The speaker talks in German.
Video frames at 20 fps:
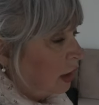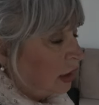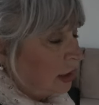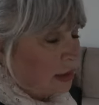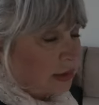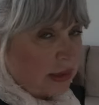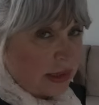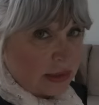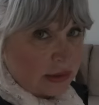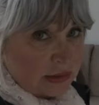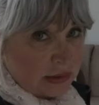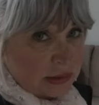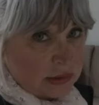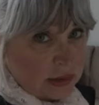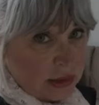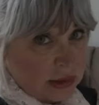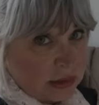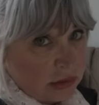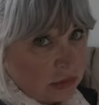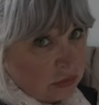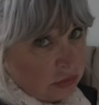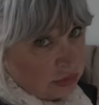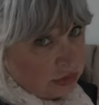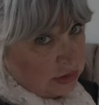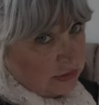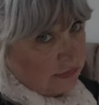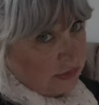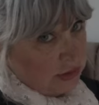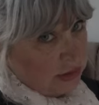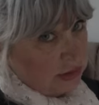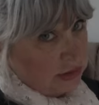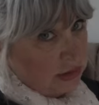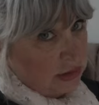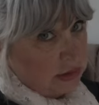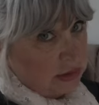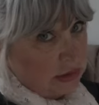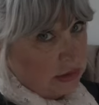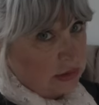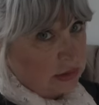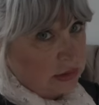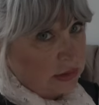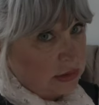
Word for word: dass das eine gute Qualität hat.